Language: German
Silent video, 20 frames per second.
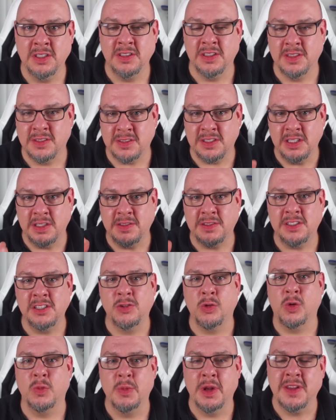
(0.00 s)
das
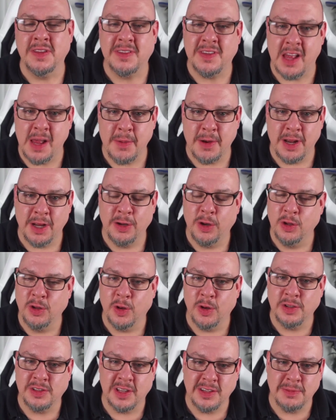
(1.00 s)
CDC-Dokument selber, dann könnt ihr
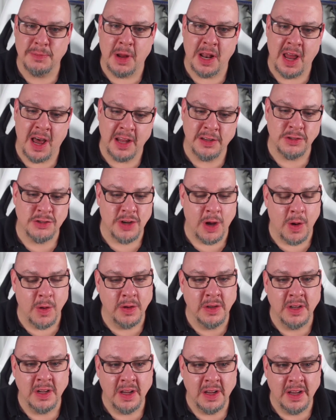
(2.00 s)
euch das mal
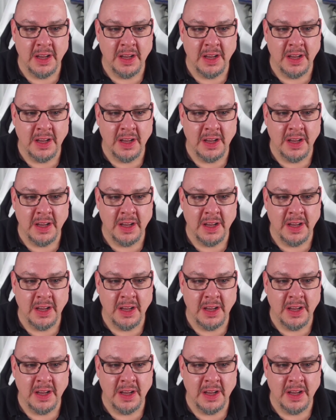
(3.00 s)
anschauen.